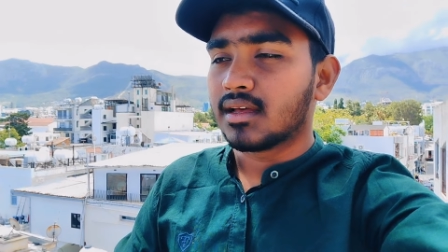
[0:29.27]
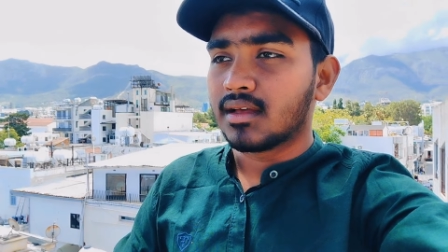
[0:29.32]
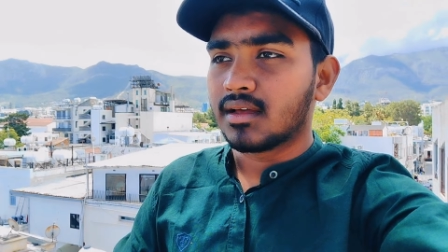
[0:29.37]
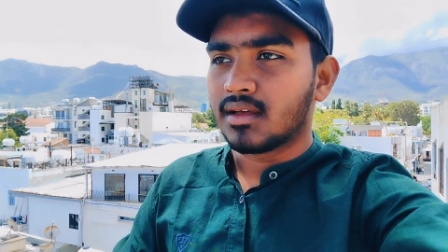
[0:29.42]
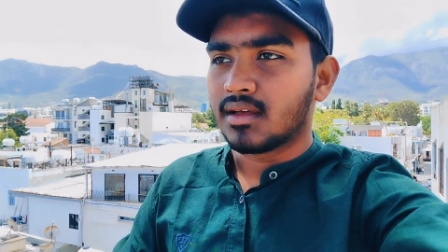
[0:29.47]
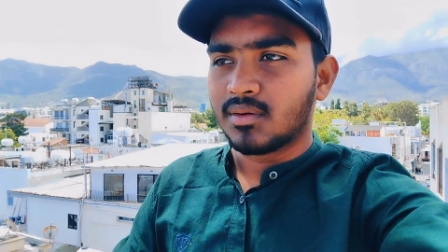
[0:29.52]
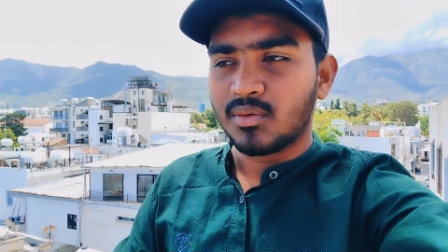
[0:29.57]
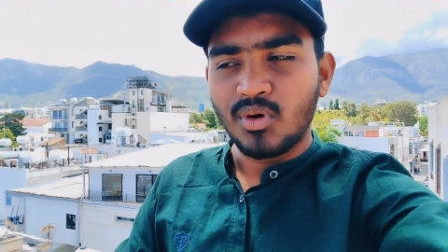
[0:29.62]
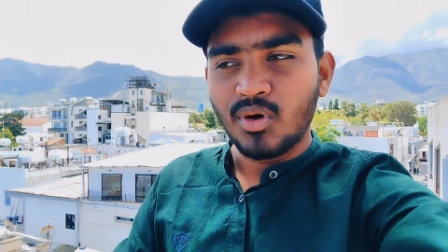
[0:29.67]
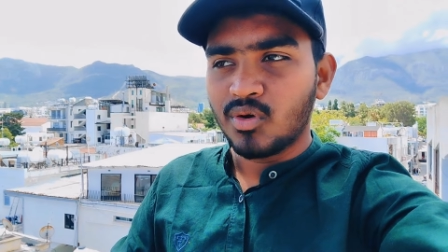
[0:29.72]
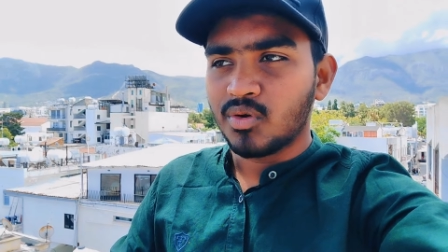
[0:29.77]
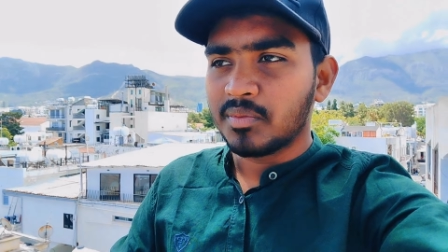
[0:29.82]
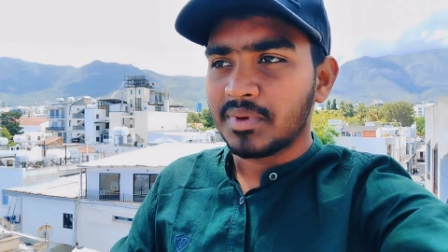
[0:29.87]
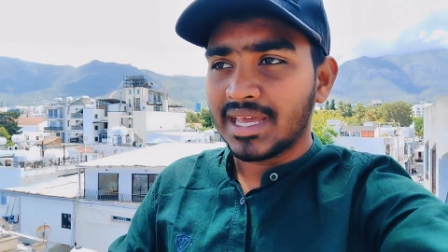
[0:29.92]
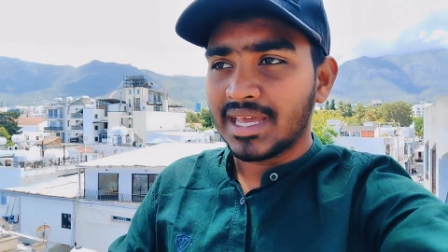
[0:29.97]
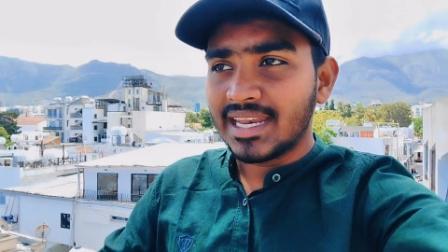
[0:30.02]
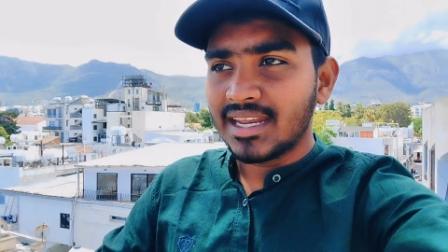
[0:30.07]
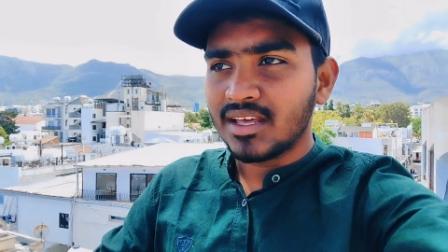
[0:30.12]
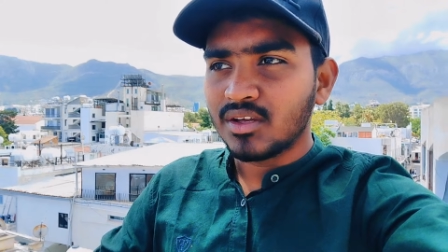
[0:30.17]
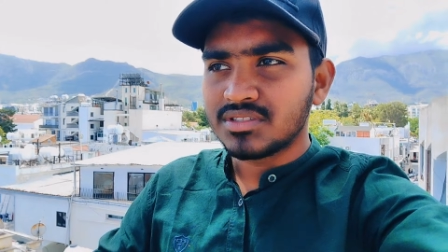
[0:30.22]
গরম
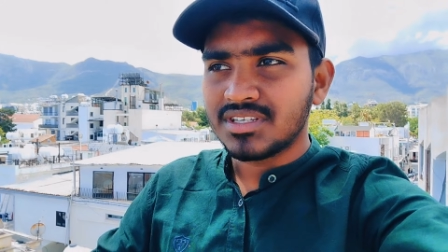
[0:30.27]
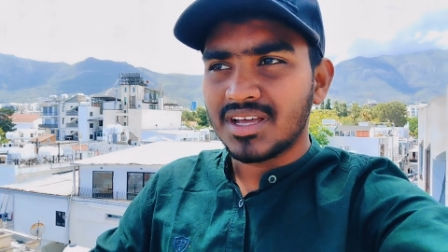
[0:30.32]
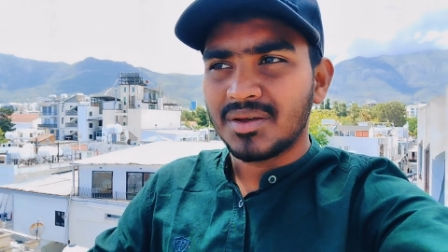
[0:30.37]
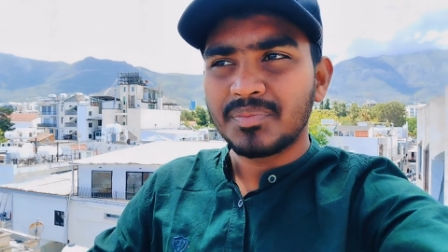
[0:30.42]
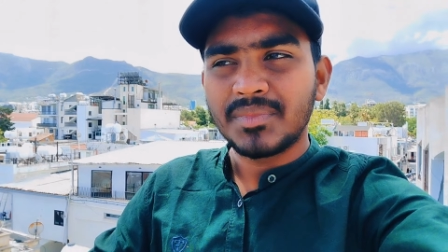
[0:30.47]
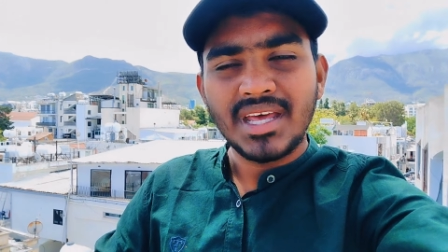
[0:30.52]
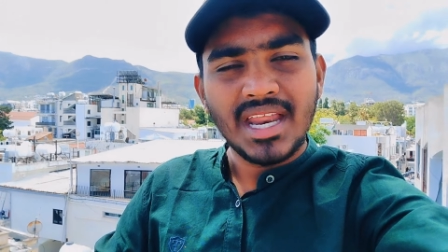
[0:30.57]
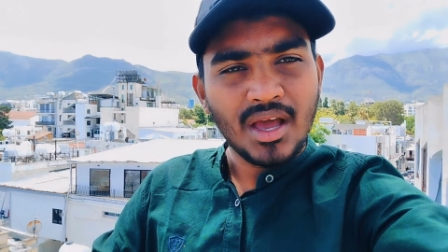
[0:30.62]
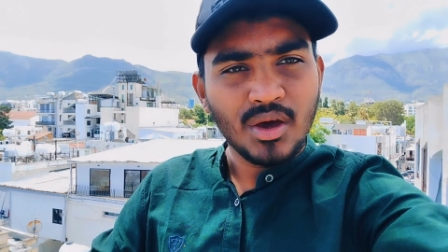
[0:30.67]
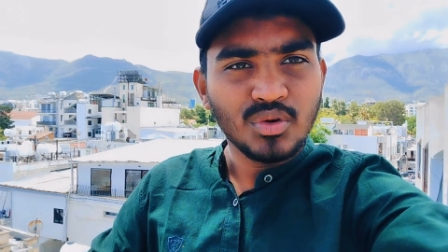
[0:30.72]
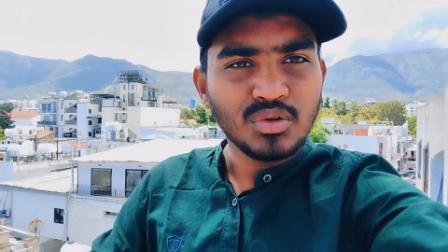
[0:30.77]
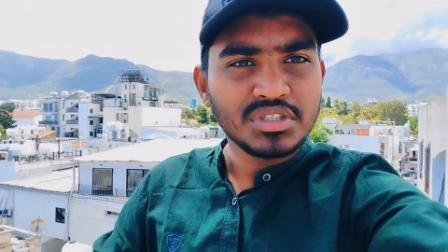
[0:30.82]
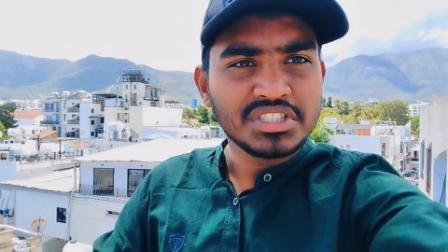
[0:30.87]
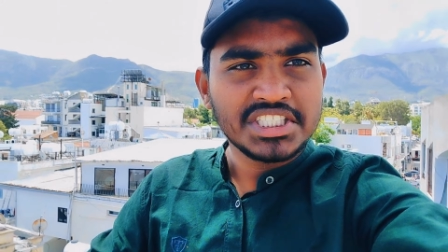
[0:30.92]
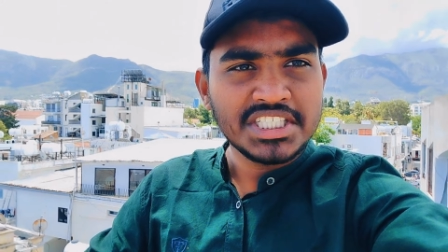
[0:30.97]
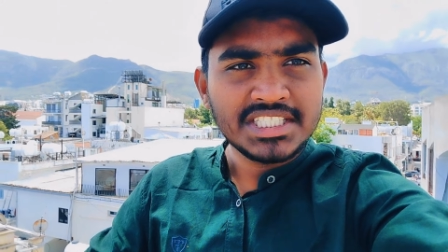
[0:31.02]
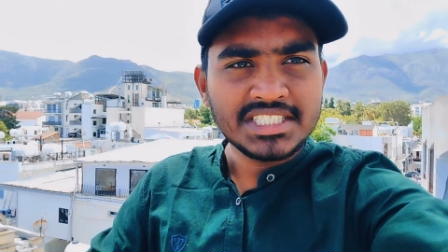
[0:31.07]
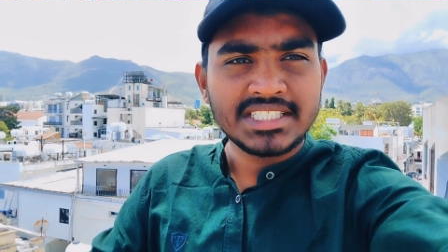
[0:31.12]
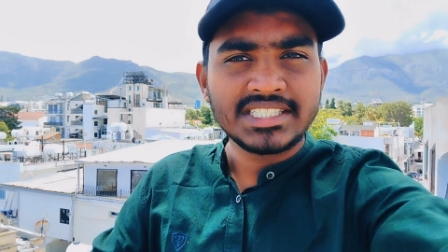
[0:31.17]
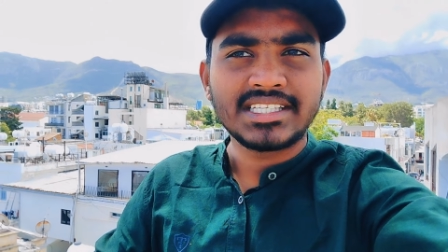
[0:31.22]
এখানে হচ্ছে আপনার এখনও শীত
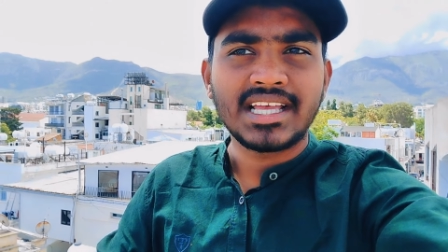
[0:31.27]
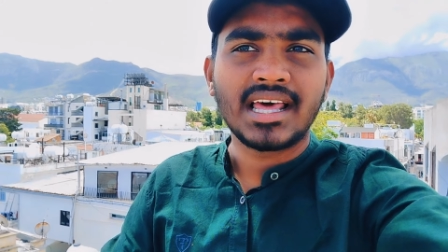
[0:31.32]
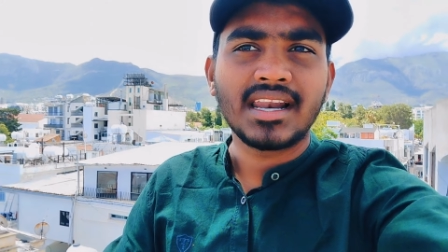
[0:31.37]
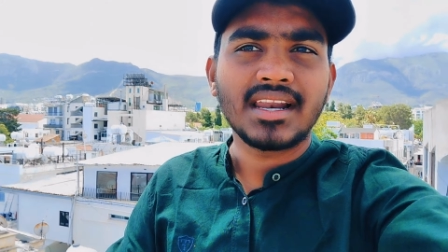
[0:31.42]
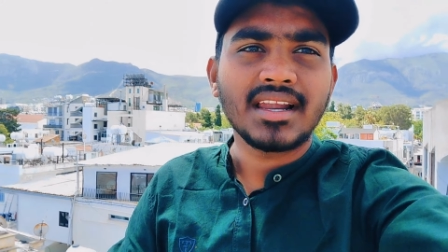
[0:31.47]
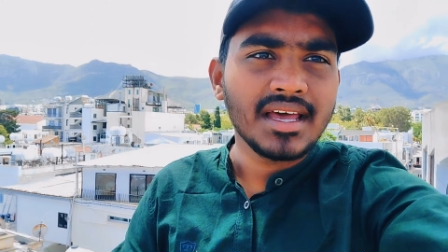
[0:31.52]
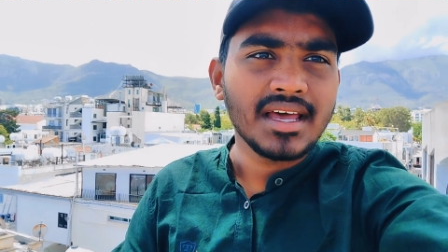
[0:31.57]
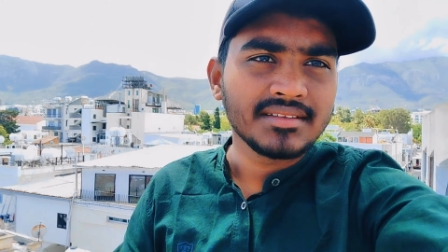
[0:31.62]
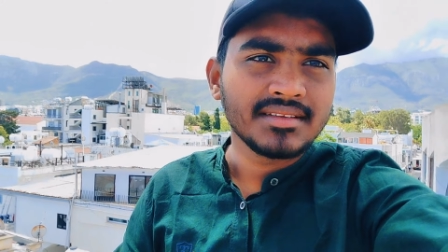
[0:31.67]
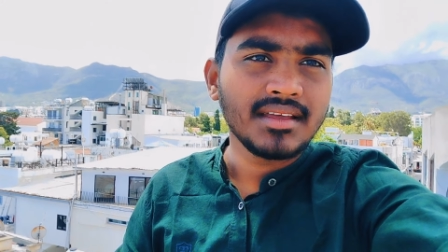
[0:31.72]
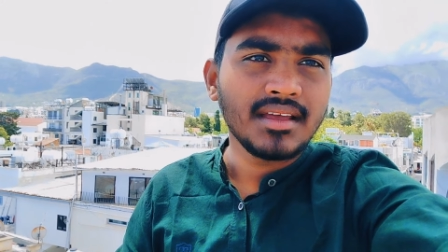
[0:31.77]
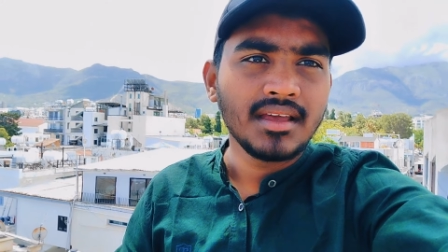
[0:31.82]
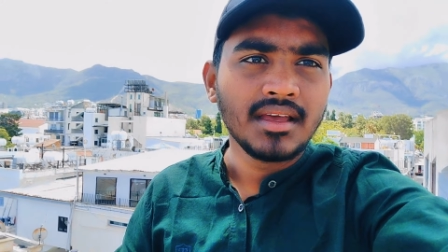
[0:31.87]
শীত হালকা আছে